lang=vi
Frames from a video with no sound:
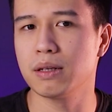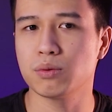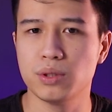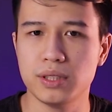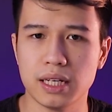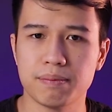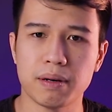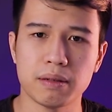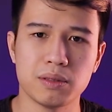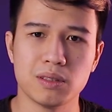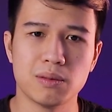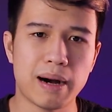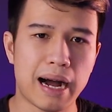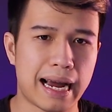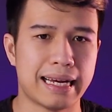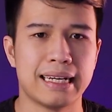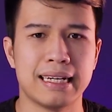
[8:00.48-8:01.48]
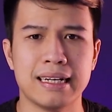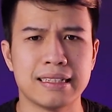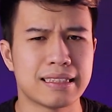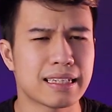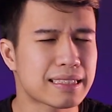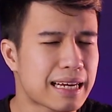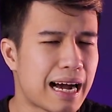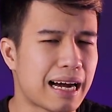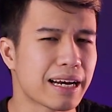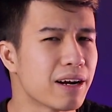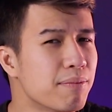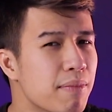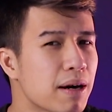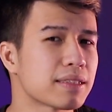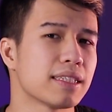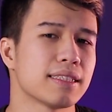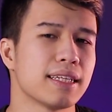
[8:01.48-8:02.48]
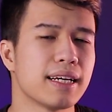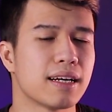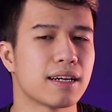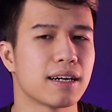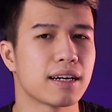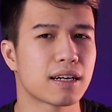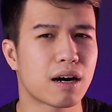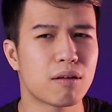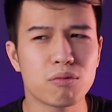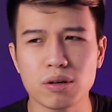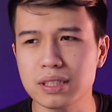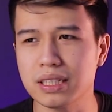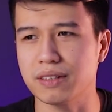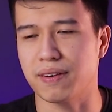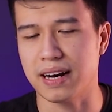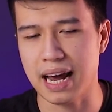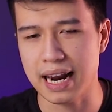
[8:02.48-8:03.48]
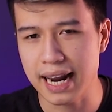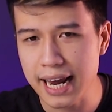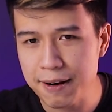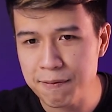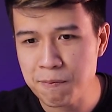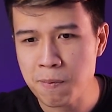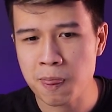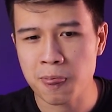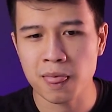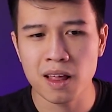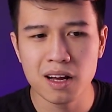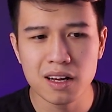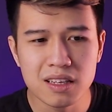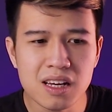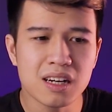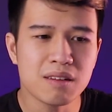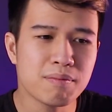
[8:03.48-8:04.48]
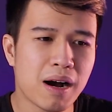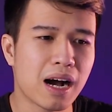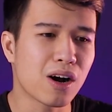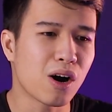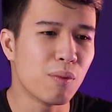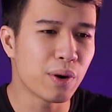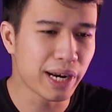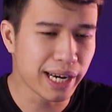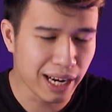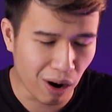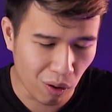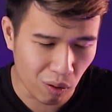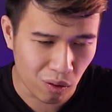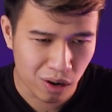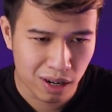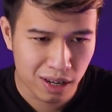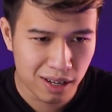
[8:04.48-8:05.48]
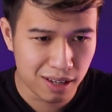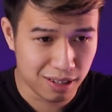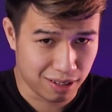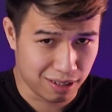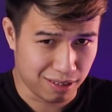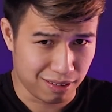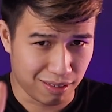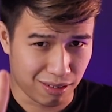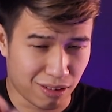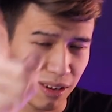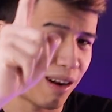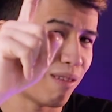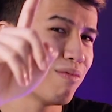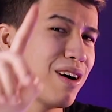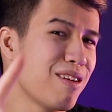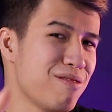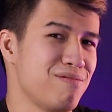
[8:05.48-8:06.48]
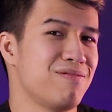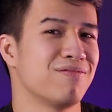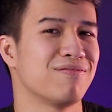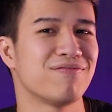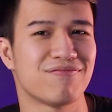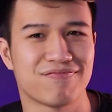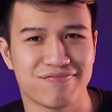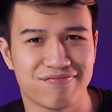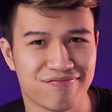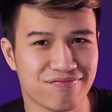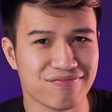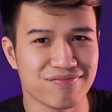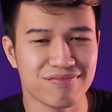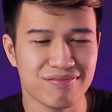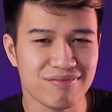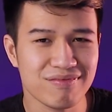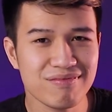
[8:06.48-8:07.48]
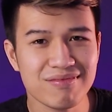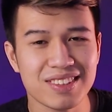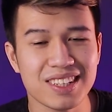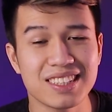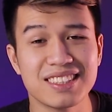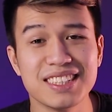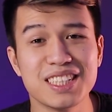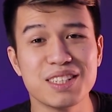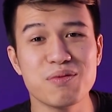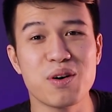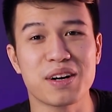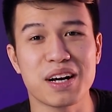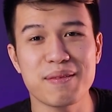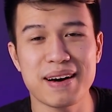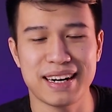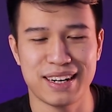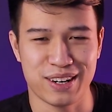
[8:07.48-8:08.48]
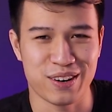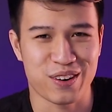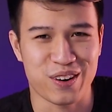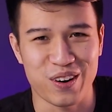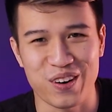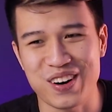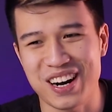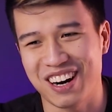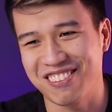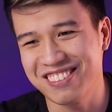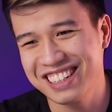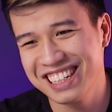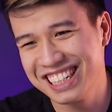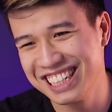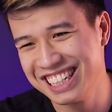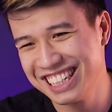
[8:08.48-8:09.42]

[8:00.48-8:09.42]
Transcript: Vinh Túc Chiến, pắp gi Mobile, tất cả điểm mắc setting không có gì phản án hết. Nhưng mà có một điều, nó có nóng không? Xin chia buồn các bạn là nó có nóng.